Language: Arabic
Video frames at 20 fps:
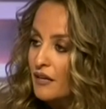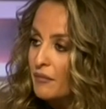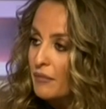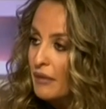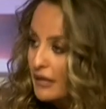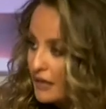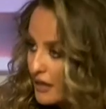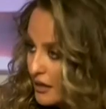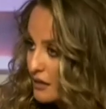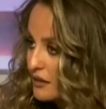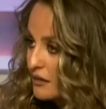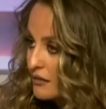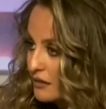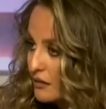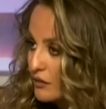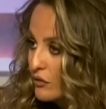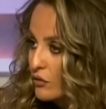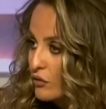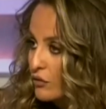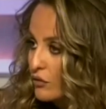
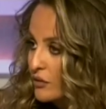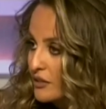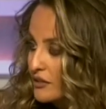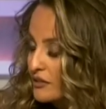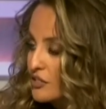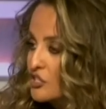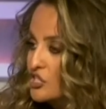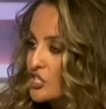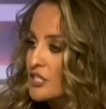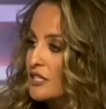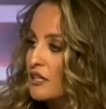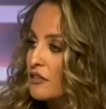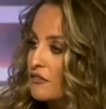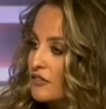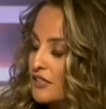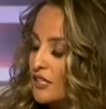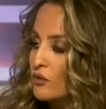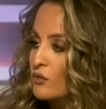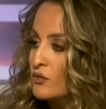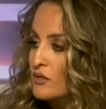برهنت إنه إنتاجيا
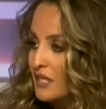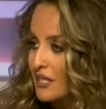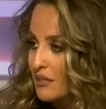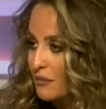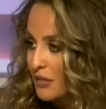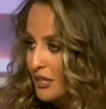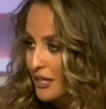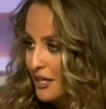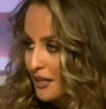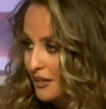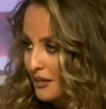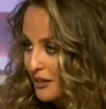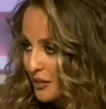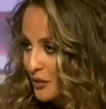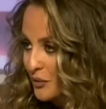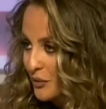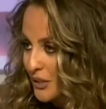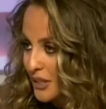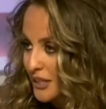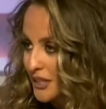فينا نوصل لمراحل
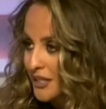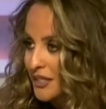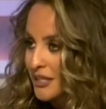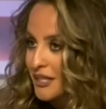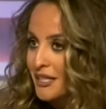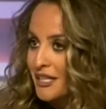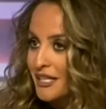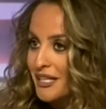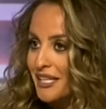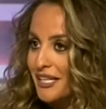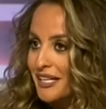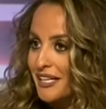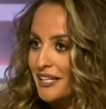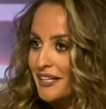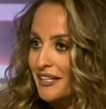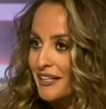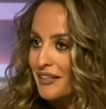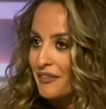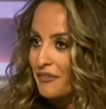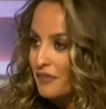حلوة
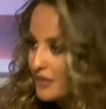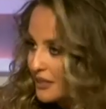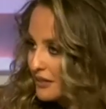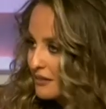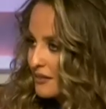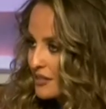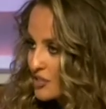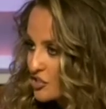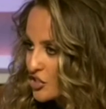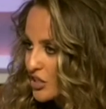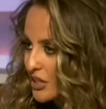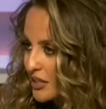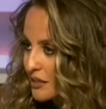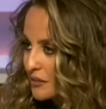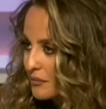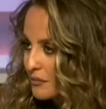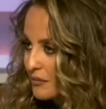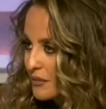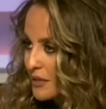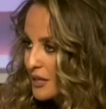آه، في انتاج وصار
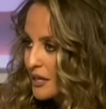عندنا